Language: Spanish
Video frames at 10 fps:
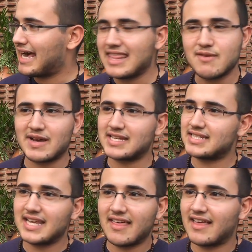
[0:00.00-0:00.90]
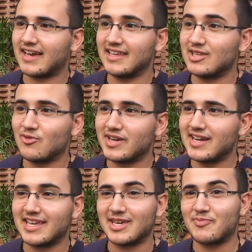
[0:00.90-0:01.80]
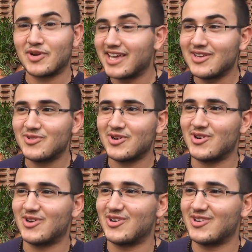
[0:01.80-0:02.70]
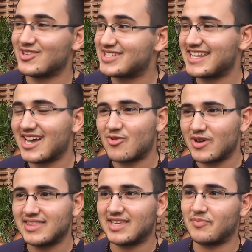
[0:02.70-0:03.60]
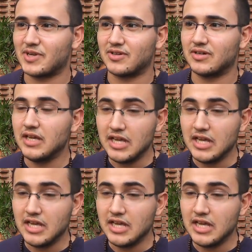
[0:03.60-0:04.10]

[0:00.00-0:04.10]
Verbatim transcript: hay demasiada gente buena y que por ahí uno no, no se da cuenta, pero